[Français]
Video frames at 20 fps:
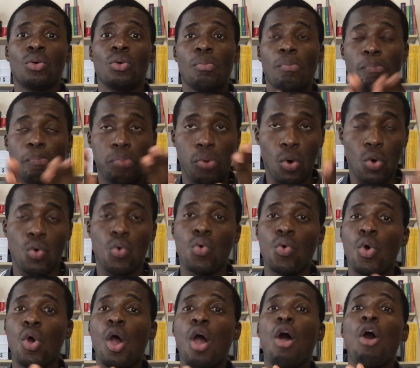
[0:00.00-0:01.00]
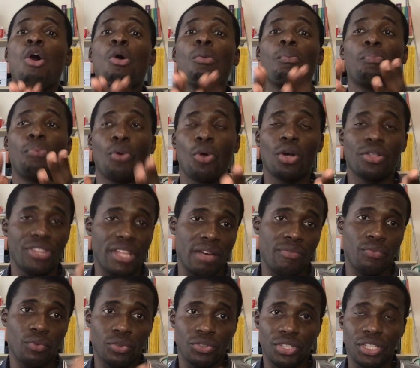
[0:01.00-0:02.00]
beaucoup ont peur
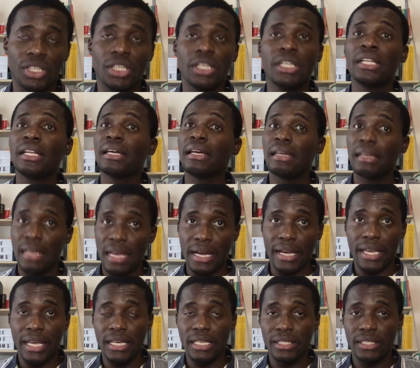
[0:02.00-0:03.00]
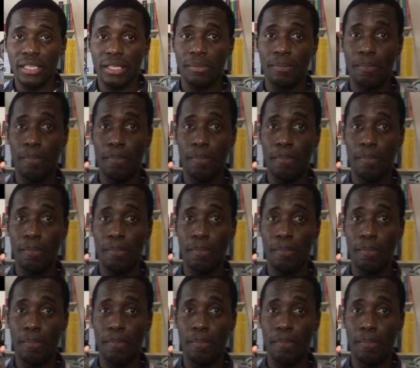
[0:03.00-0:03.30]
d'affronter la réalité.